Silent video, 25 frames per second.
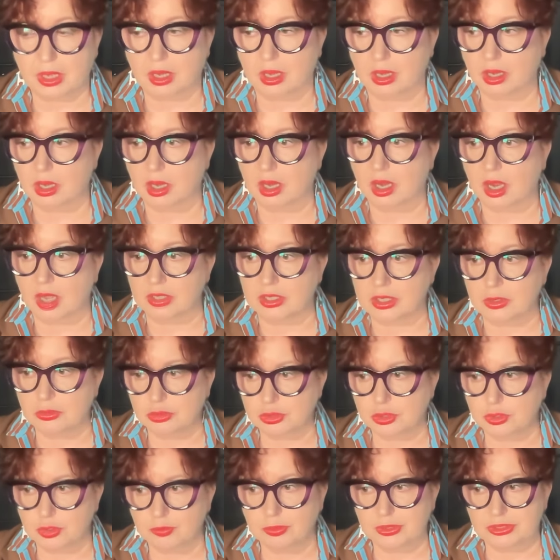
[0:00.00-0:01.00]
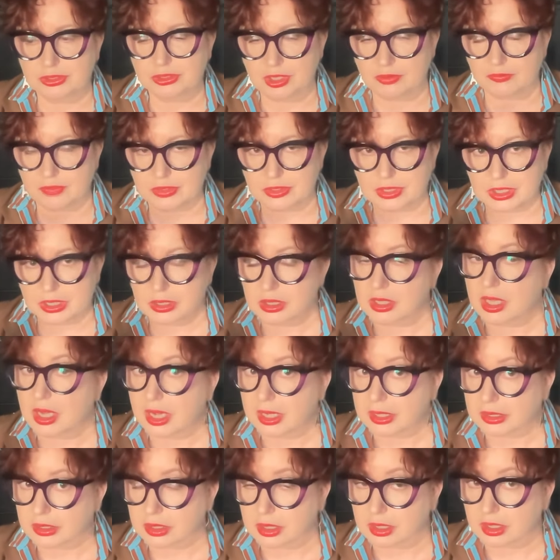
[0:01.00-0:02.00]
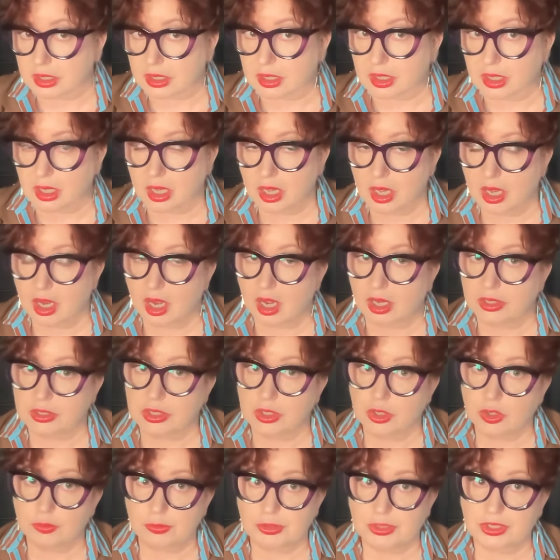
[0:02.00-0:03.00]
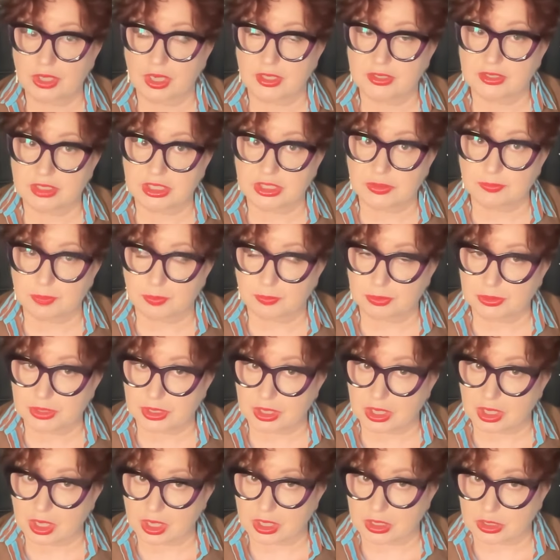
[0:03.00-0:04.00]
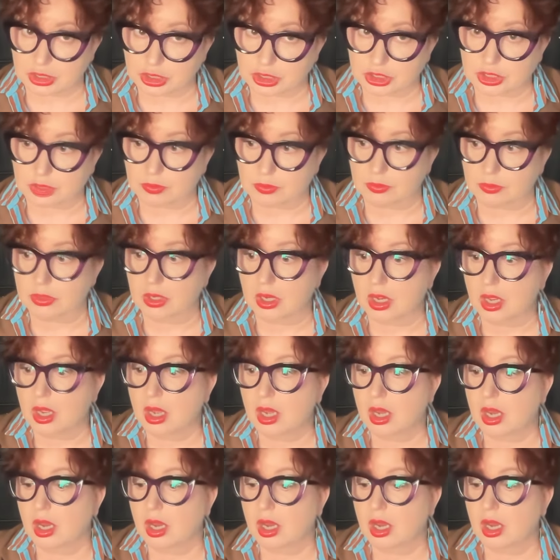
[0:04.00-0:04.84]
А, они очень любят тыквенные латы, они любят ходить по патриаршам,